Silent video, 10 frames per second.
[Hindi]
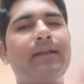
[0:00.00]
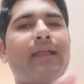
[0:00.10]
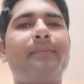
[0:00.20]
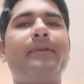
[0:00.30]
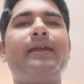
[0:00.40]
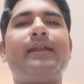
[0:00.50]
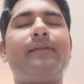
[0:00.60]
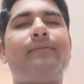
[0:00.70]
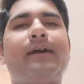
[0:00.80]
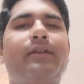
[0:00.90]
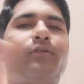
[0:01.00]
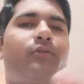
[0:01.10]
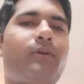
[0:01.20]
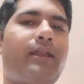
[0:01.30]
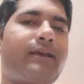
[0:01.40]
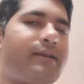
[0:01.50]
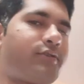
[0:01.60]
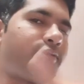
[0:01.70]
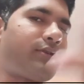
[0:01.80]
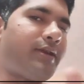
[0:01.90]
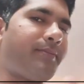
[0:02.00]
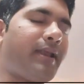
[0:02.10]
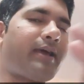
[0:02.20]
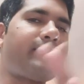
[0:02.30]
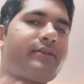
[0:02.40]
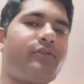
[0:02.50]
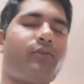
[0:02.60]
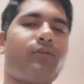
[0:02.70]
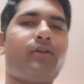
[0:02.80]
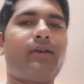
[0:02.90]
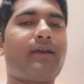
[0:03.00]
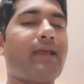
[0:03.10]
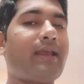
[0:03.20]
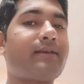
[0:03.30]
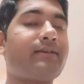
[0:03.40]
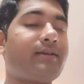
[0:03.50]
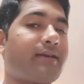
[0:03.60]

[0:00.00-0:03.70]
टर्मिनेट एंड फायर दोनों अलग केस होते हैं ब्लैक लिस्ट एक अलग